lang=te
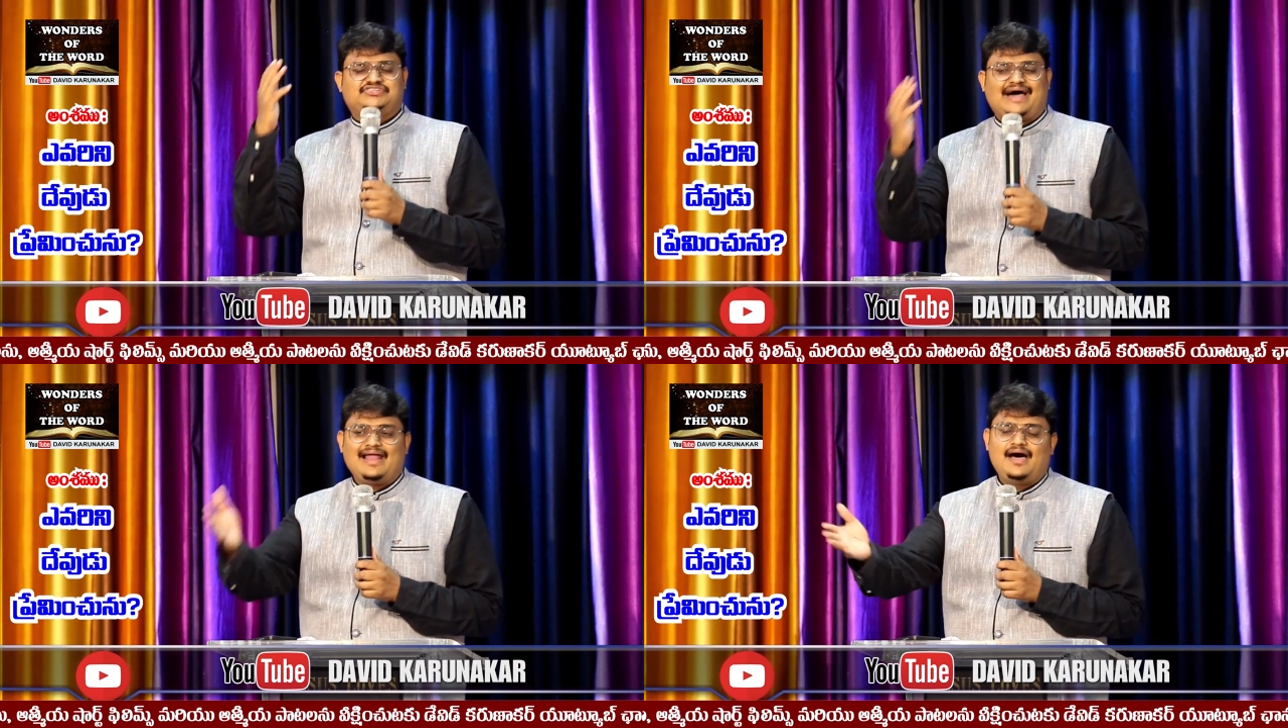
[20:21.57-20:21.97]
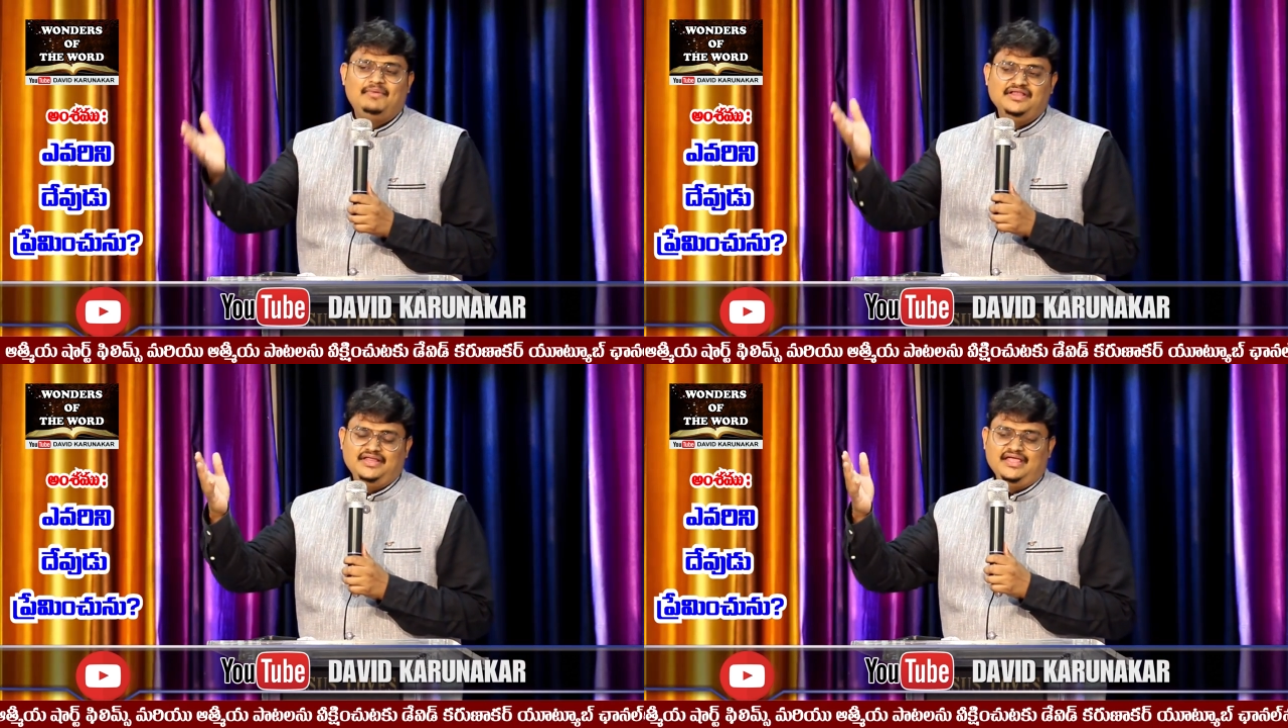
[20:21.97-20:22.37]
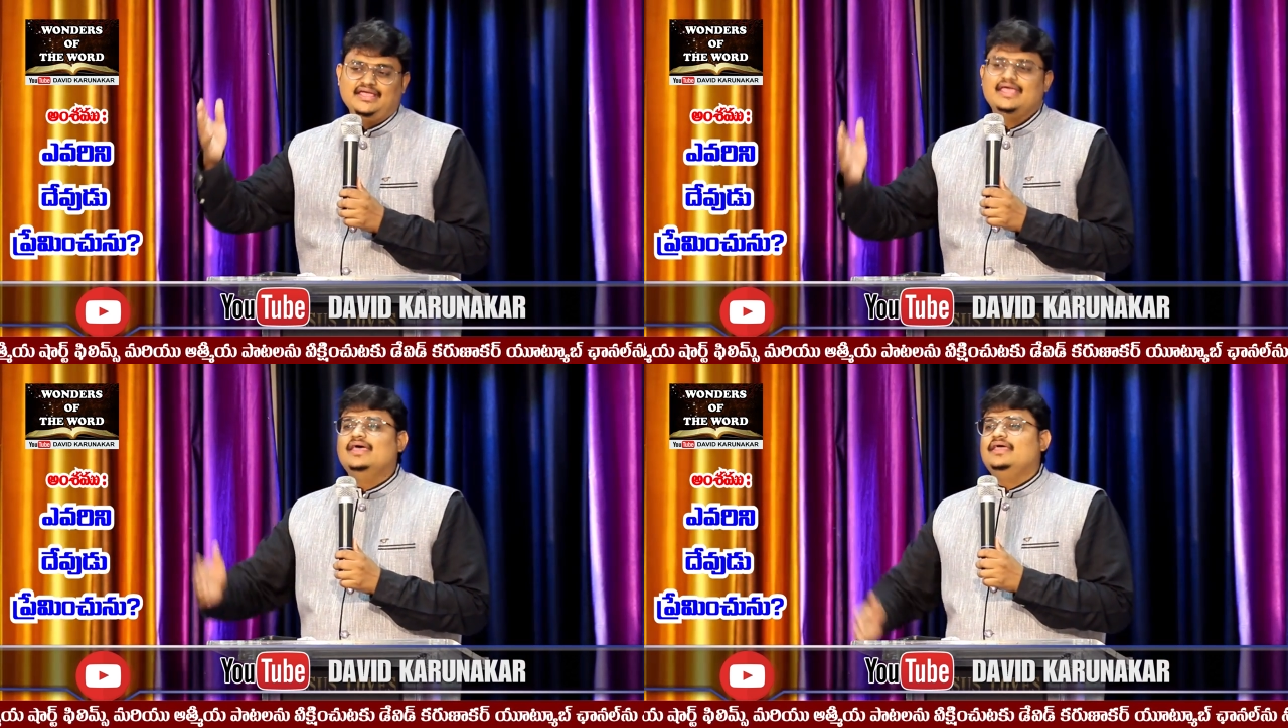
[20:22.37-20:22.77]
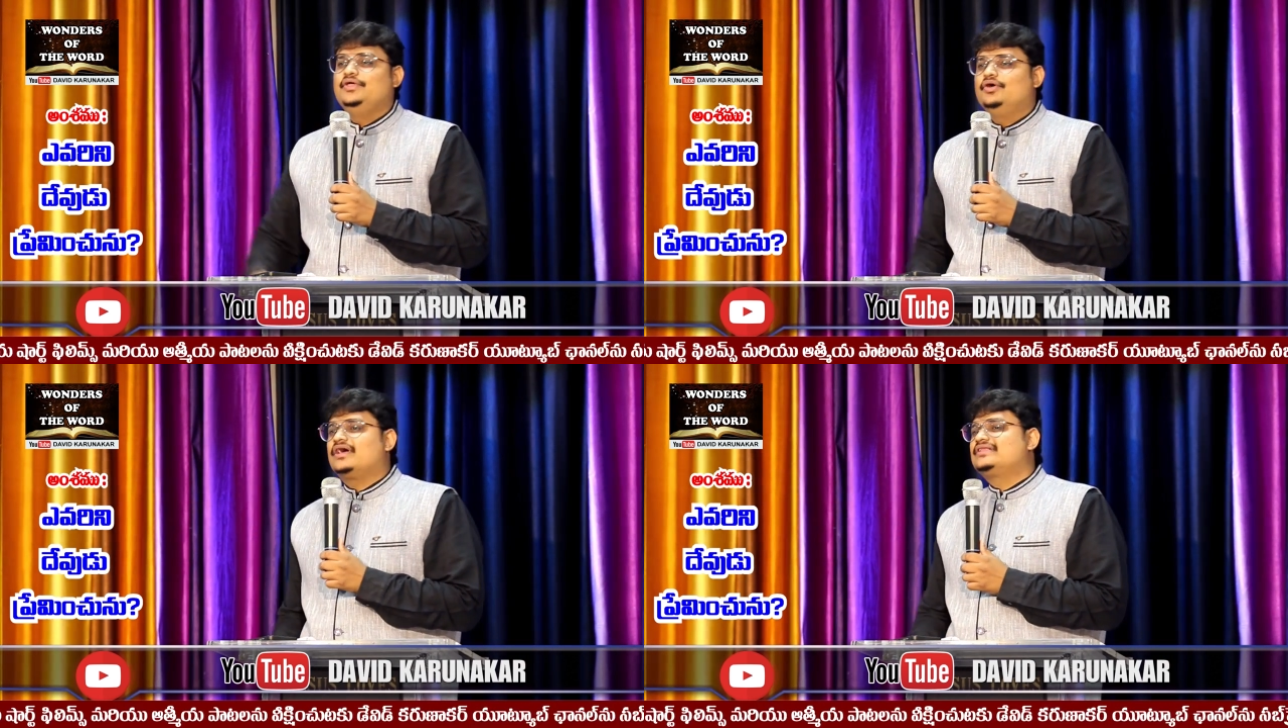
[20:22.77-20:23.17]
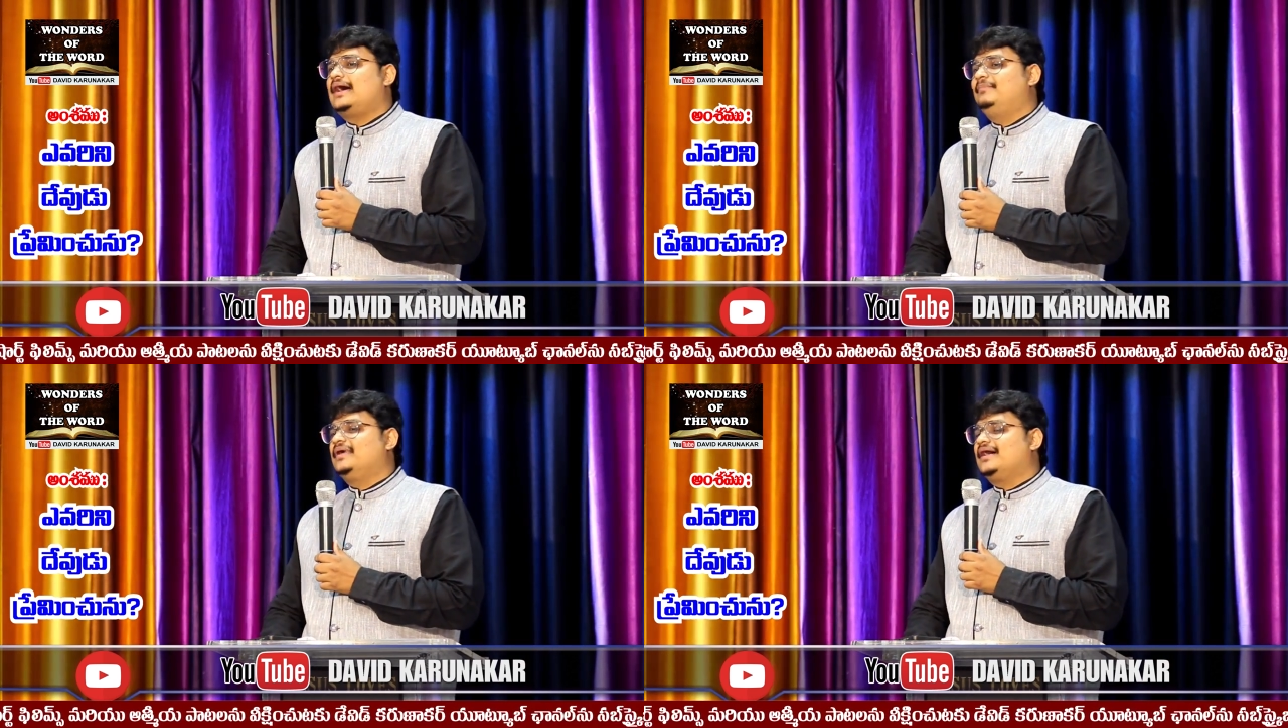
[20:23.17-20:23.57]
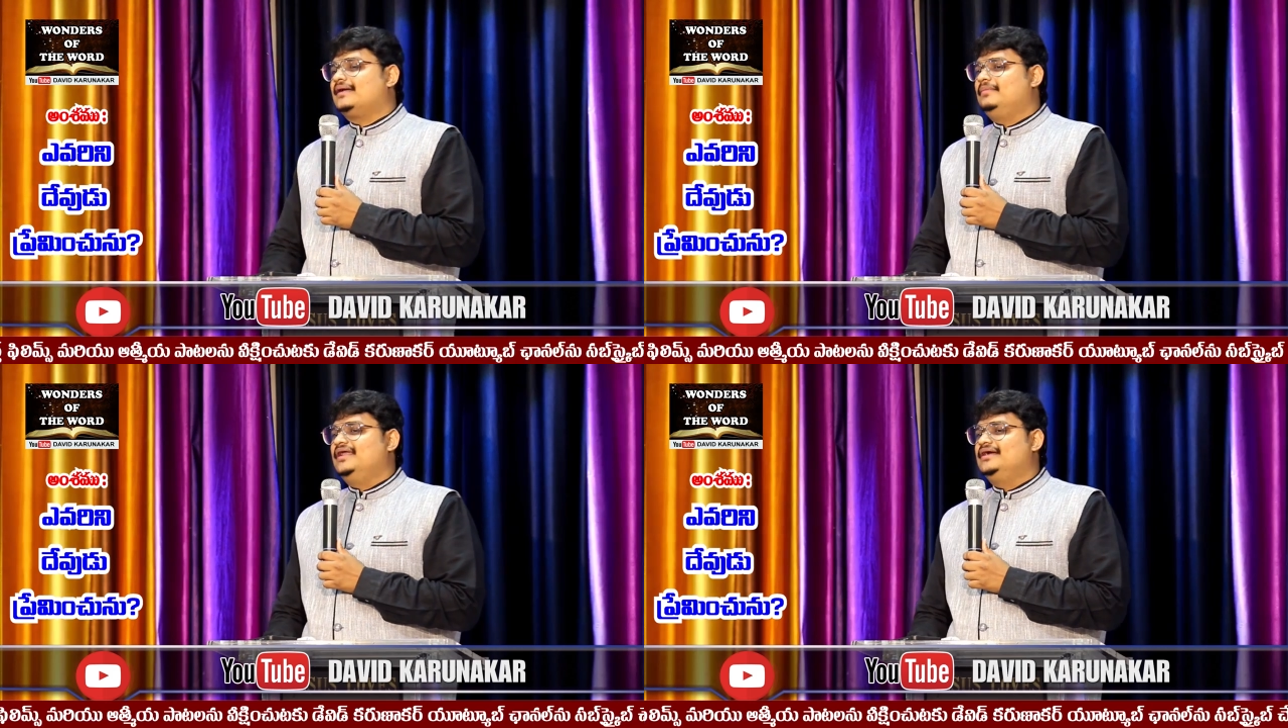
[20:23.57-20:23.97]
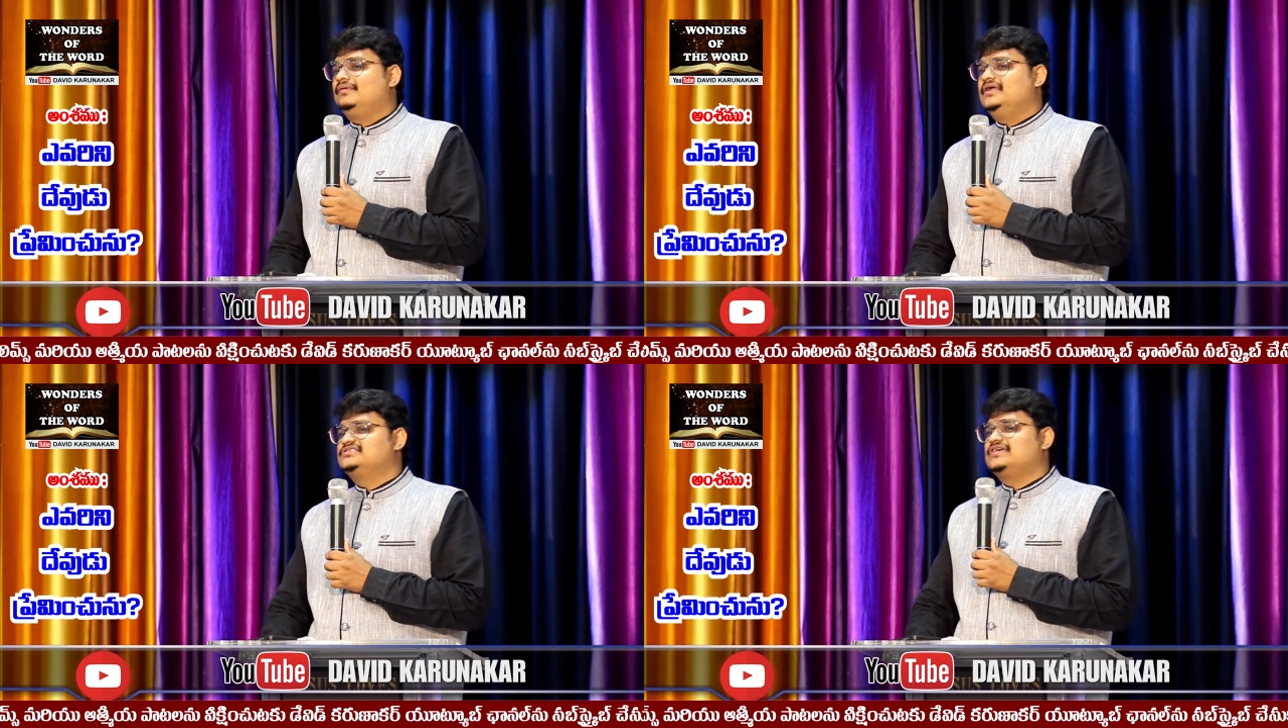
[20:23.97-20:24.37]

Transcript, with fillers: చాలామంది ఈ యొక్క తాపకరమైనటువంటి